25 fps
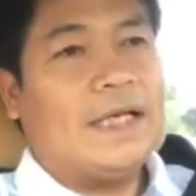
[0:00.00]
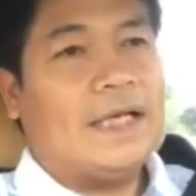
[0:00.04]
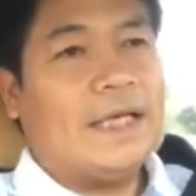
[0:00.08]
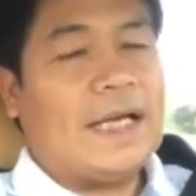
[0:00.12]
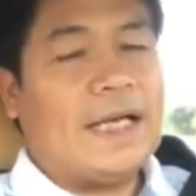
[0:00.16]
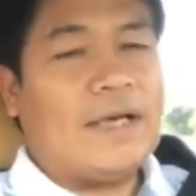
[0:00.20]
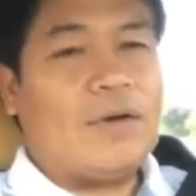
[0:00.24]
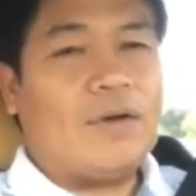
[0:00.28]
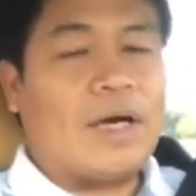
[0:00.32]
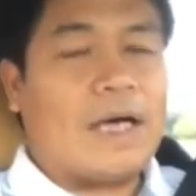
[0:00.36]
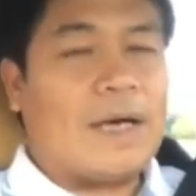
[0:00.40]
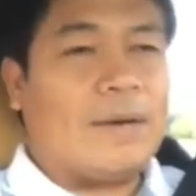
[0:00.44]

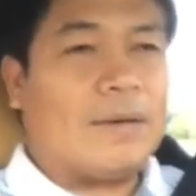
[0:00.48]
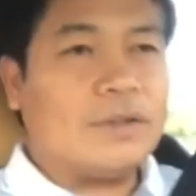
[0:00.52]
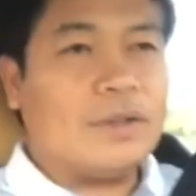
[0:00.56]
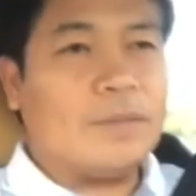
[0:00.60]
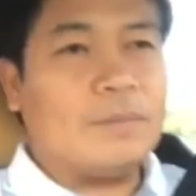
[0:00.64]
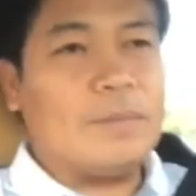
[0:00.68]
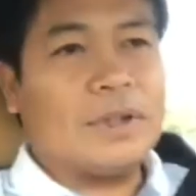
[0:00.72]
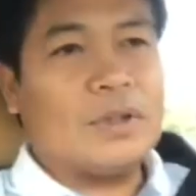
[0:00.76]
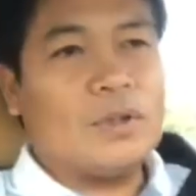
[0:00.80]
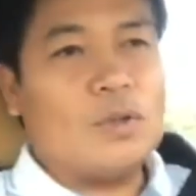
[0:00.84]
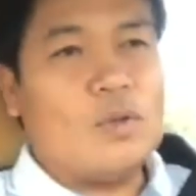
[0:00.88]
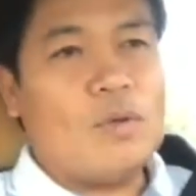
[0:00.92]
แน่นอนครับก็ต้
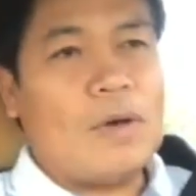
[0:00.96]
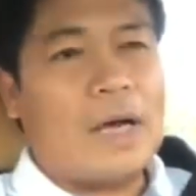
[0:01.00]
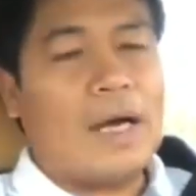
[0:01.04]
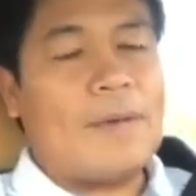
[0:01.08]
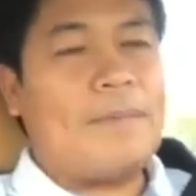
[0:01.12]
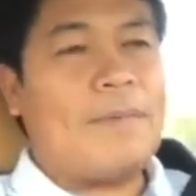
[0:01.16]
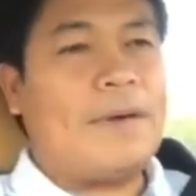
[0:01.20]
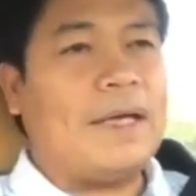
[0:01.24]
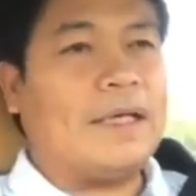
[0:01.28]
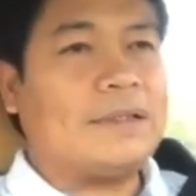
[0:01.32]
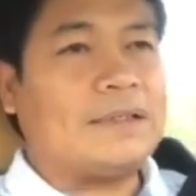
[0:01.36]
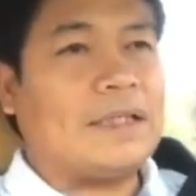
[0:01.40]
องมาดูว่า
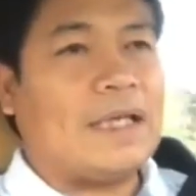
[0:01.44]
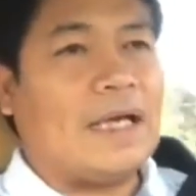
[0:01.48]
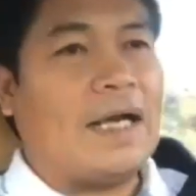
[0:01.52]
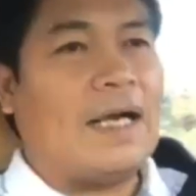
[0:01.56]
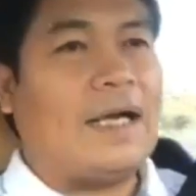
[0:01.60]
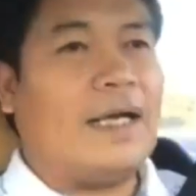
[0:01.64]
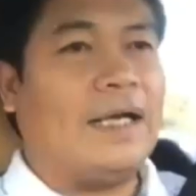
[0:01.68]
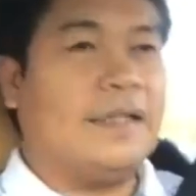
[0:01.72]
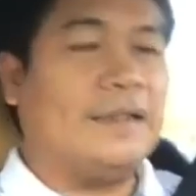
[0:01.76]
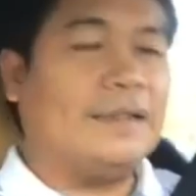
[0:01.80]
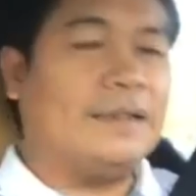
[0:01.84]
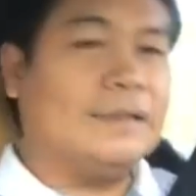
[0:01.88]
มาตรา
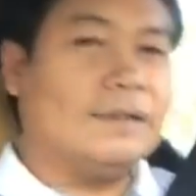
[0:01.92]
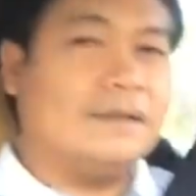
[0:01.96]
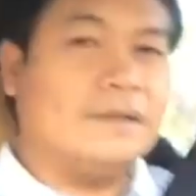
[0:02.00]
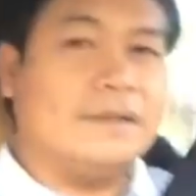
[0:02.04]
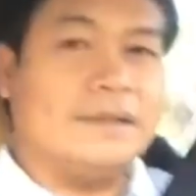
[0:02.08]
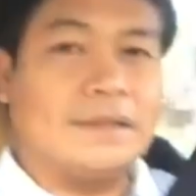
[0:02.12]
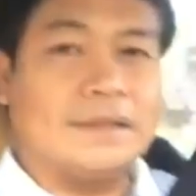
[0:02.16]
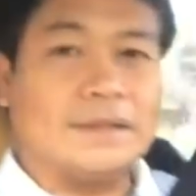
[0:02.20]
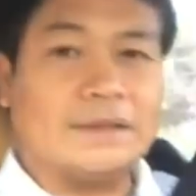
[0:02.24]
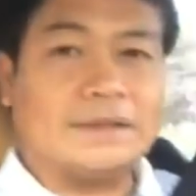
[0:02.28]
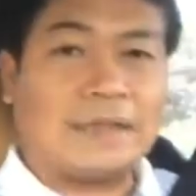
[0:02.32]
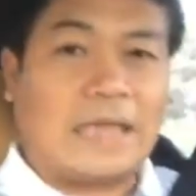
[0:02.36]
ห
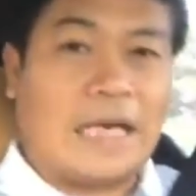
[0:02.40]
นึ่ง